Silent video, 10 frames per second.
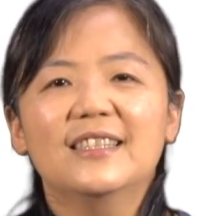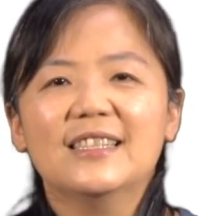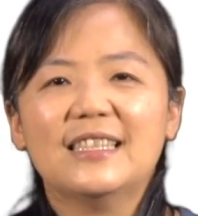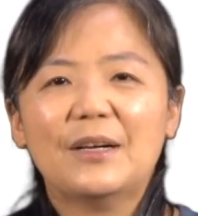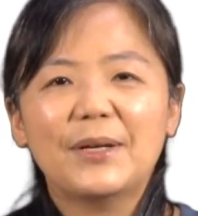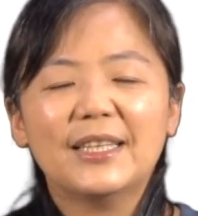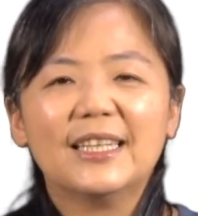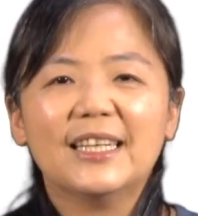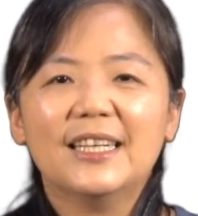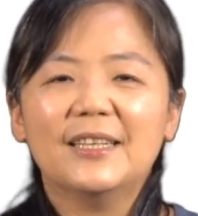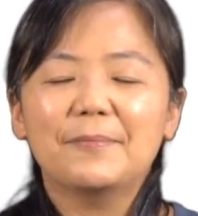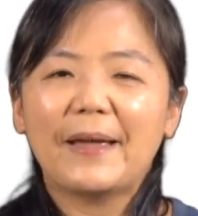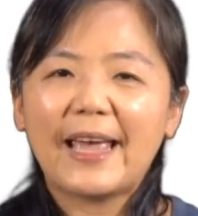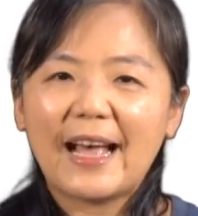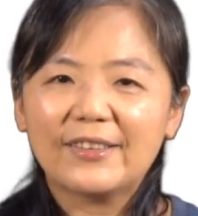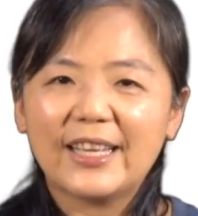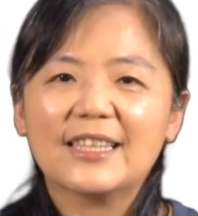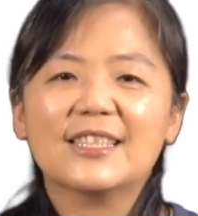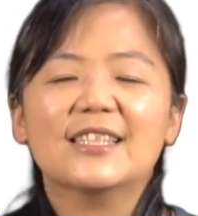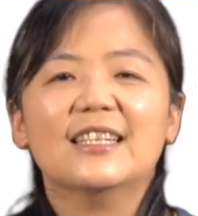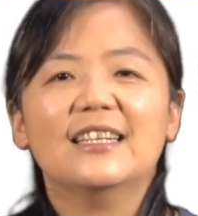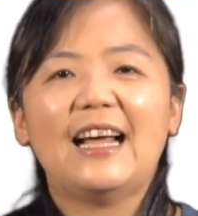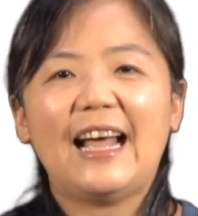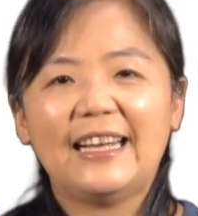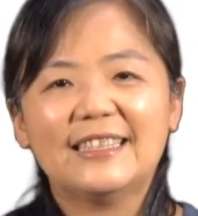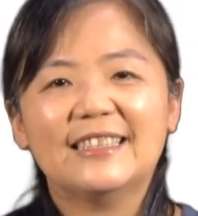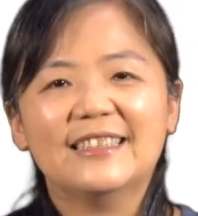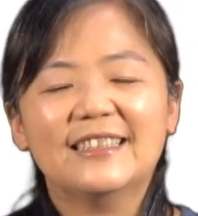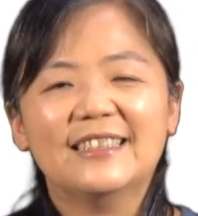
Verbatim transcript: 成为那个美好样式的孩子。